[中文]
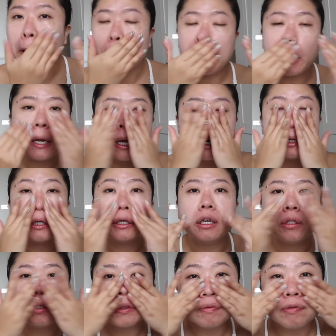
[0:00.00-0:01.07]
格丹尼的
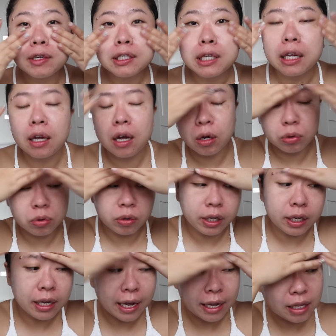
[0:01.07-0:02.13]
呢就是非常的好
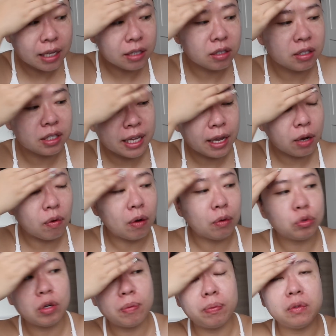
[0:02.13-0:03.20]
推开，但是这一罐我
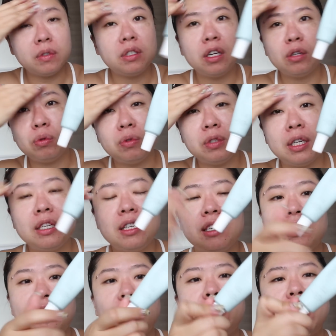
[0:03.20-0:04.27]
觉得不适合涂身体，
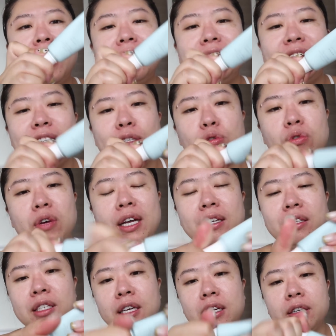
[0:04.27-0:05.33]
是因为它挤出来
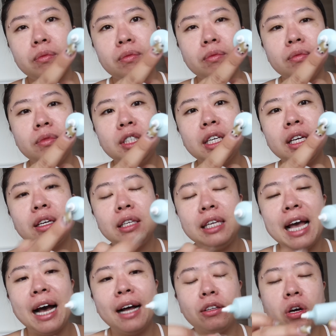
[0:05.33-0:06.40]
的这个这个
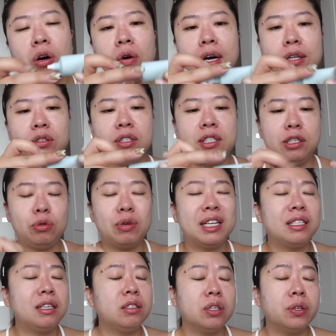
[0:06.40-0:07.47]
压头啊，就是挤出来
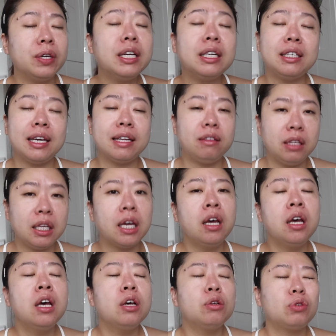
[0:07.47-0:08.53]
真的只有一点点，
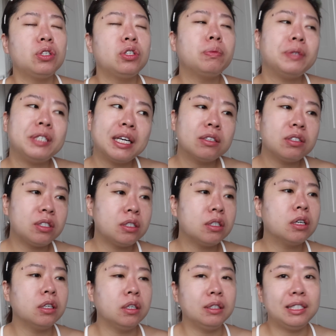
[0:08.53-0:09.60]
所以就比较适
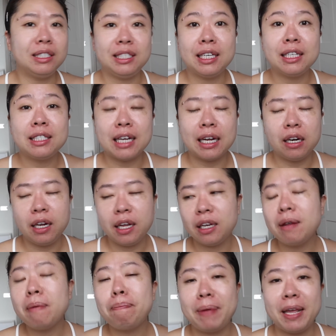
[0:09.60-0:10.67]
合直接上脸。
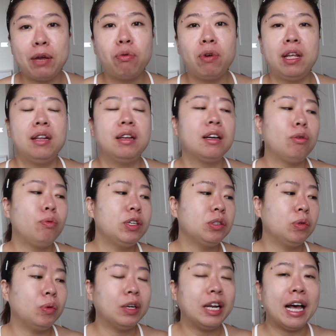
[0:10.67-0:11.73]
那北纬的那个为什
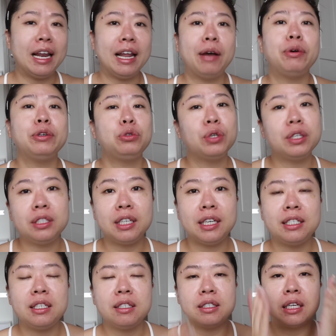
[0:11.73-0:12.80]
么我拿来会全身
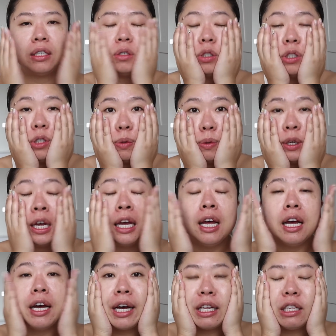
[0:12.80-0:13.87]
一起上，就是因为
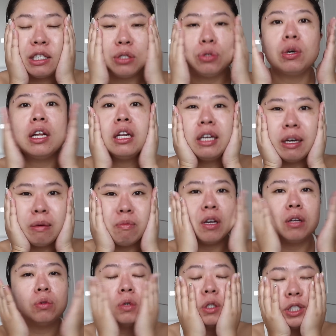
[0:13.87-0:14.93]
它挤出来的量比
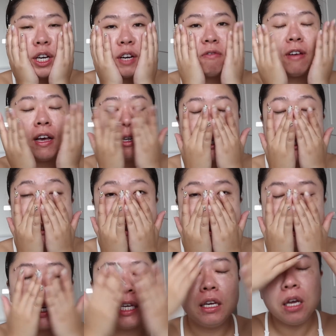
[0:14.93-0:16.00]
较多，加非常的
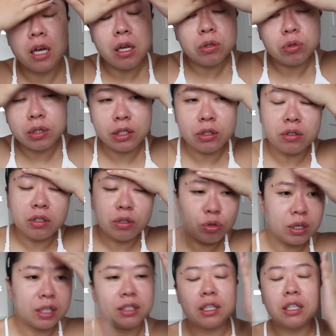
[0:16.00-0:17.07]
水，所以就是
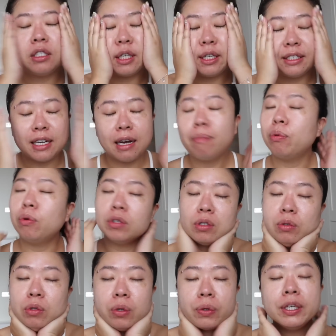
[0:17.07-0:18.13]
全身上下脖子
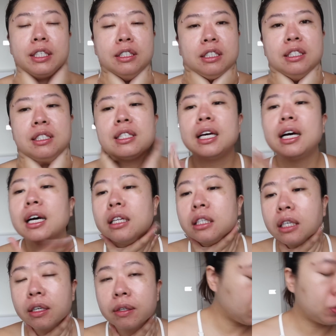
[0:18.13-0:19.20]
我都会一起擦
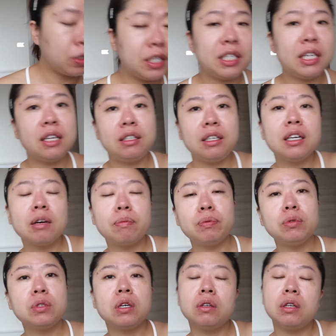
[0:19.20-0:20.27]
样。我最近的第二个
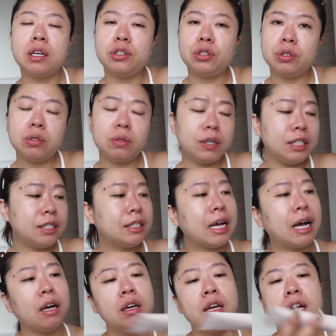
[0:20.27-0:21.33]
步骤呢就是会上。